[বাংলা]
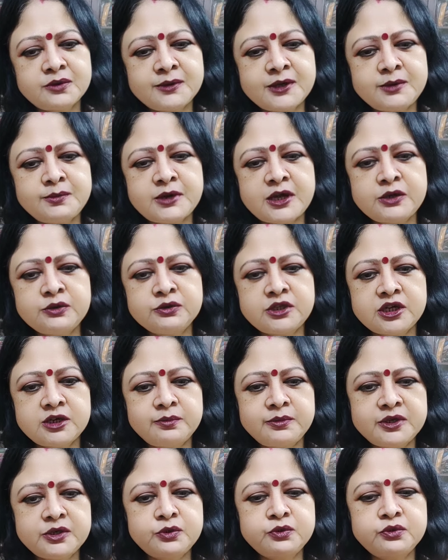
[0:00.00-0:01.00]
সবাই ভালো
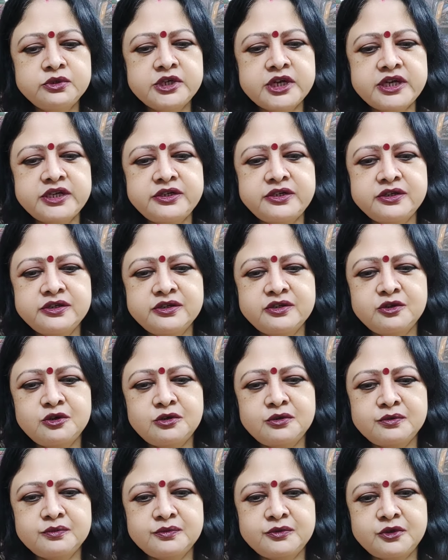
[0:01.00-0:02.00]
থাকবেন গুড নাইট
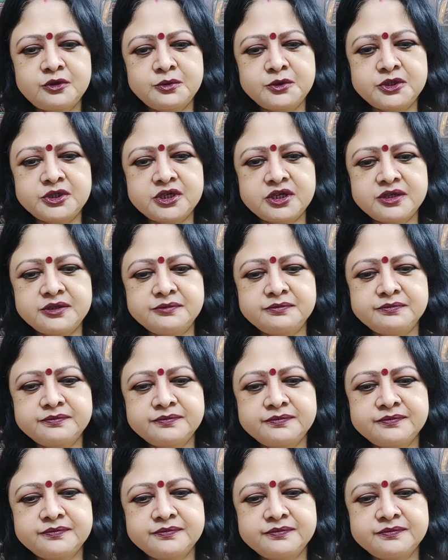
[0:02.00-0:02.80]
নমস্কার